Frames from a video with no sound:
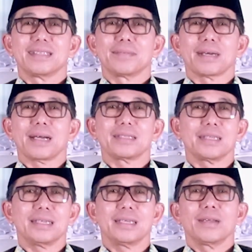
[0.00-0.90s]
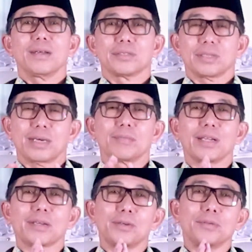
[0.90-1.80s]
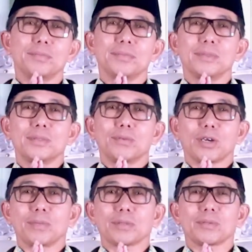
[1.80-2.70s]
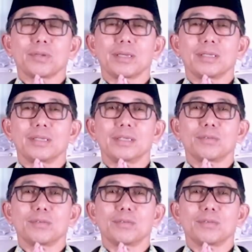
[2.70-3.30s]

Terima kasih. Assalamualaikum warahmatullahi